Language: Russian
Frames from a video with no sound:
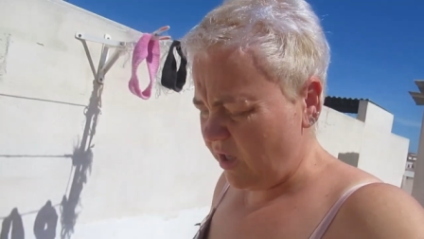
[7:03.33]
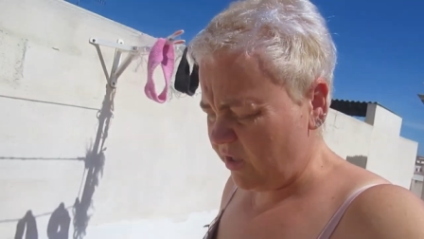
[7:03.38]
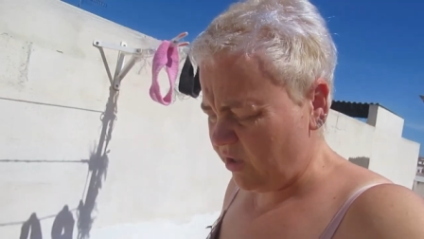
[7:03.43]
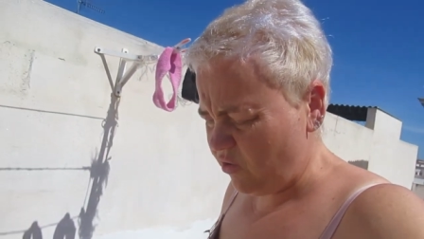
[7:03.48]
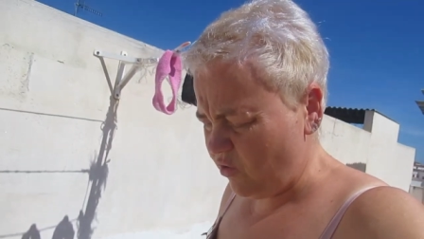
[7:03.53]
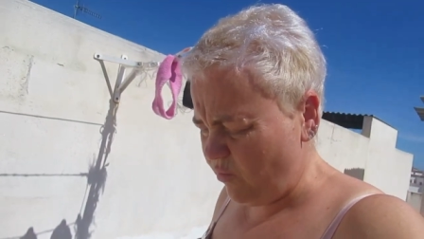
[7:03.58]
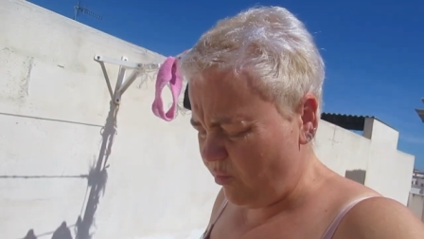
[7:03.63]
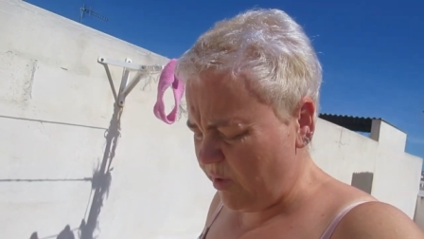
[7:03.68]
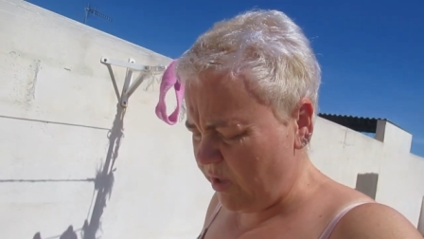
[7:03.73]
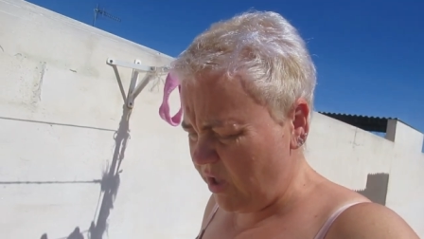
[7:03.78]

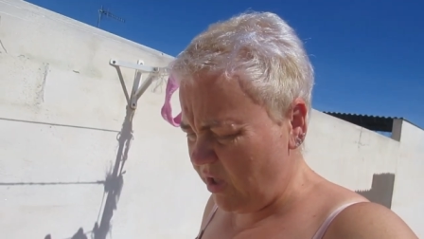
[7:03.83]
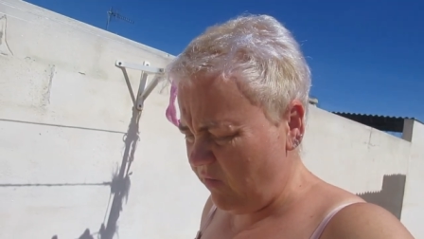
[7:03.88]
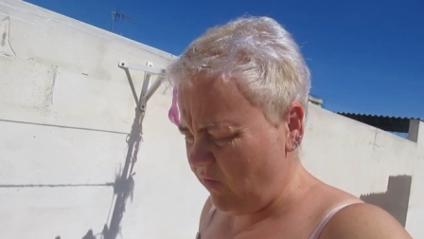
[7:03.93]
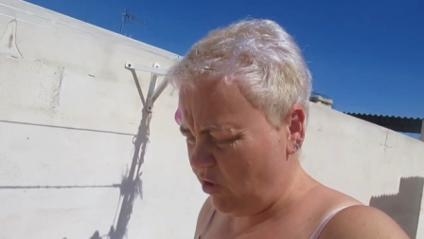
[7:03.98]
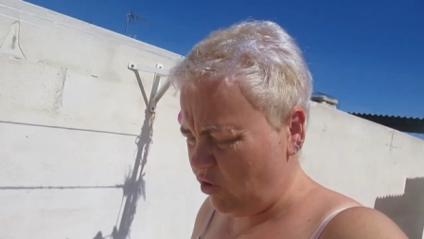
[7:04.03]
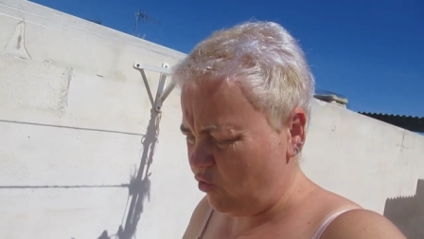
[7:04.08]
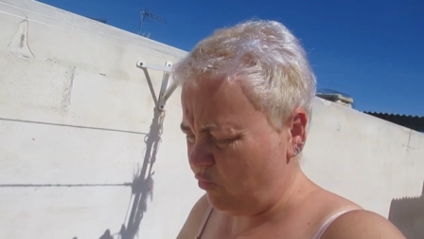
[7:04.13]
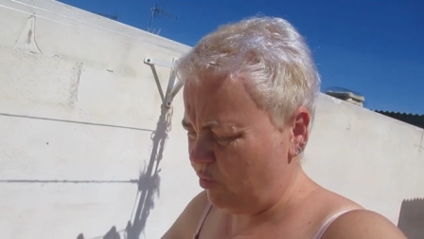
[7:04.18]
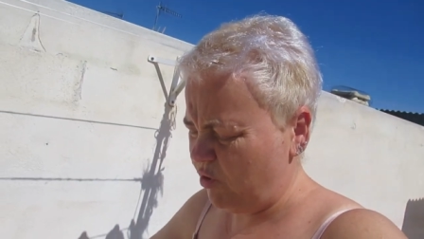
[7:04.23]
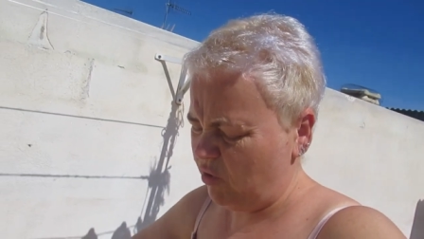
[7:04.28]
особо не
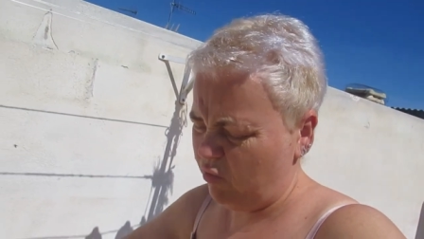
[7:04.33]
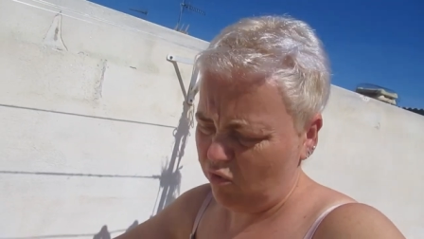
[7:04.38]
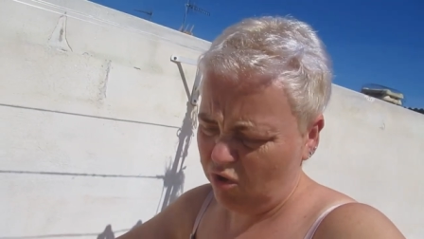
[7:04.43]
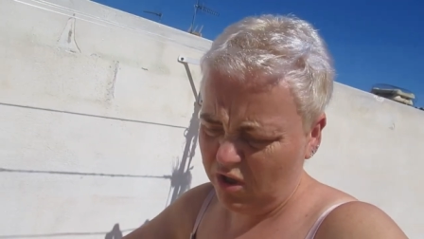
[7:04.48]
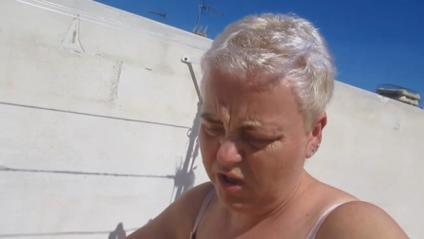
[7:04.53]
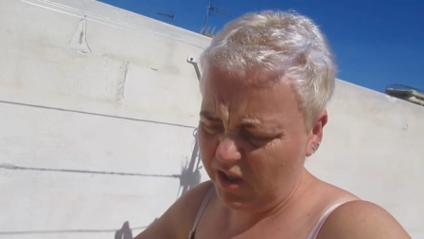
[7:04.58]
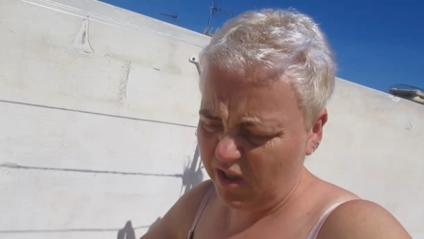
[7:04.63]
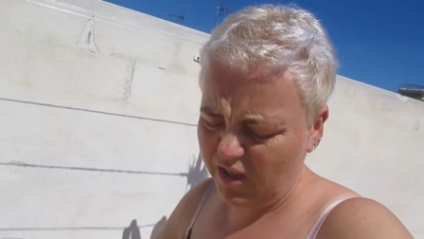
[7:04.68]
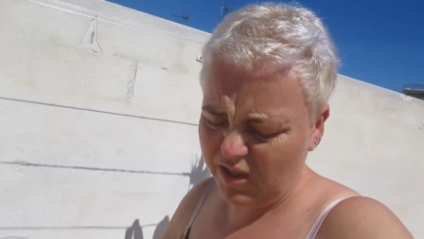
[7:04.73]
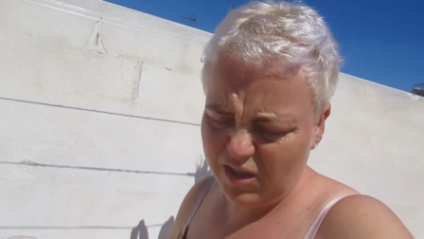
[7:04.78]
вижу. Почему
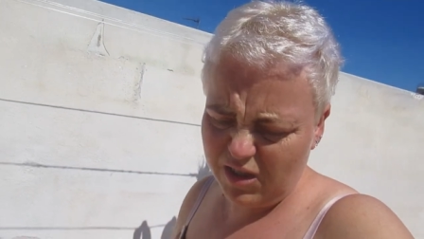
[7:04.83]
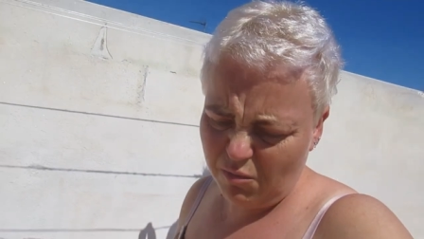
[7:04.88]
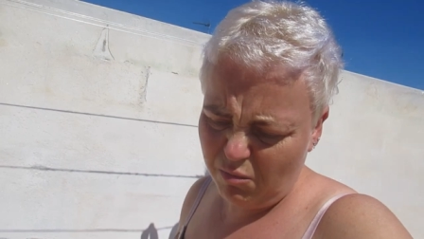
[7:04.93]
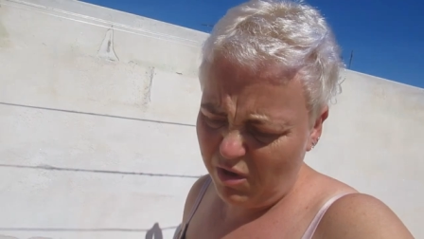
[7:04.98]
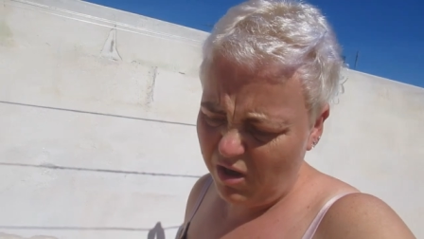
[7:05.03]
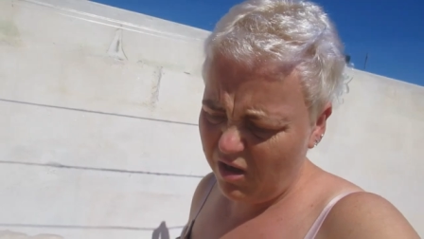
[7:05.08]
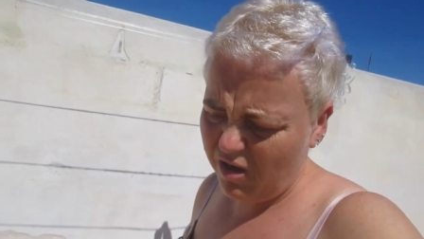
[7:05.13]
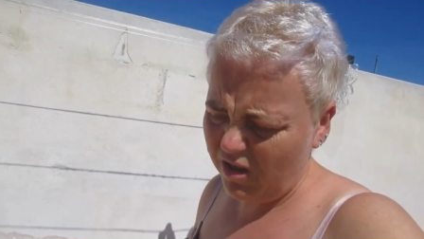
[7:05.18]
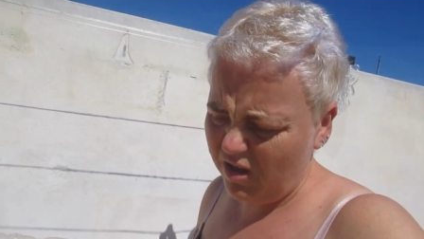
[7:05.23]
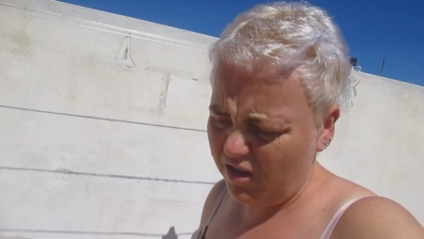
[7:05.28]
нельзя с
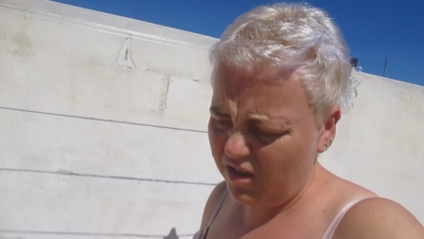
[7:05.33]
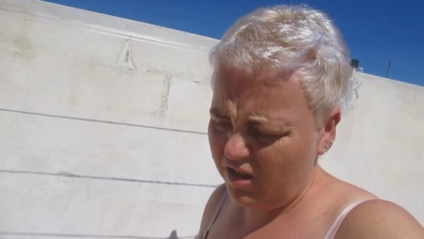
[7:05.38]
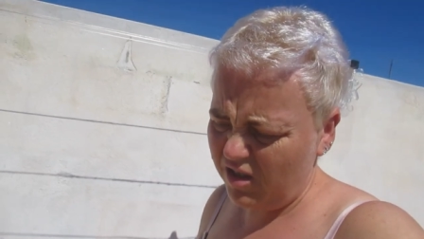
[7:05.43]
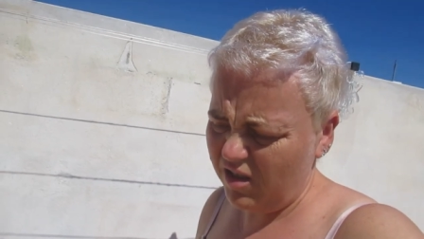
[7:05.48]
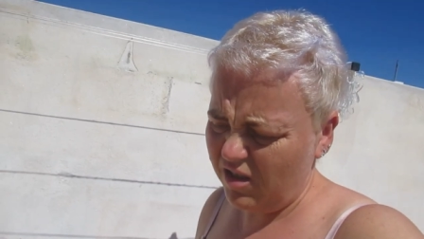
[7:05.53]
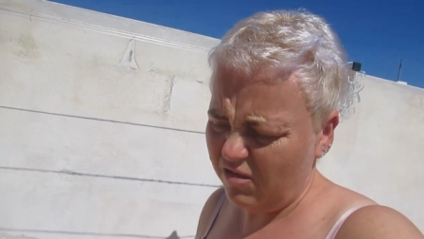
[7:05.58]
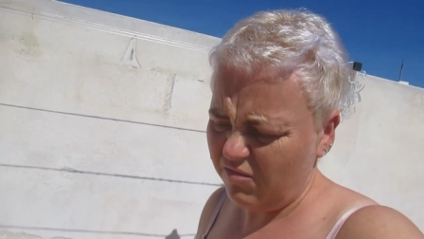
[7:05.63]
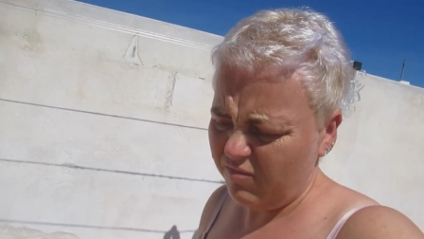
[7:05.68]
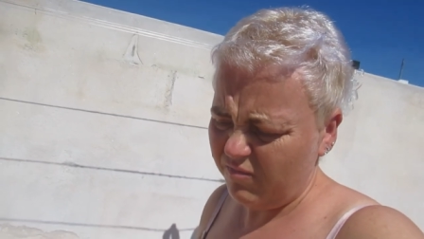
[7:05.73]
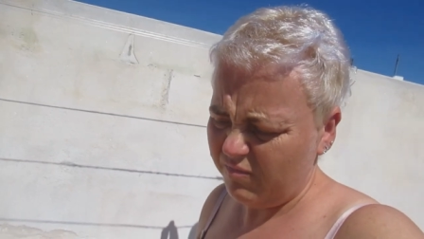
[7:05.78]
собакой
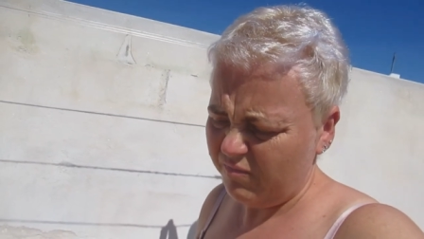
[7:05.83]
идти?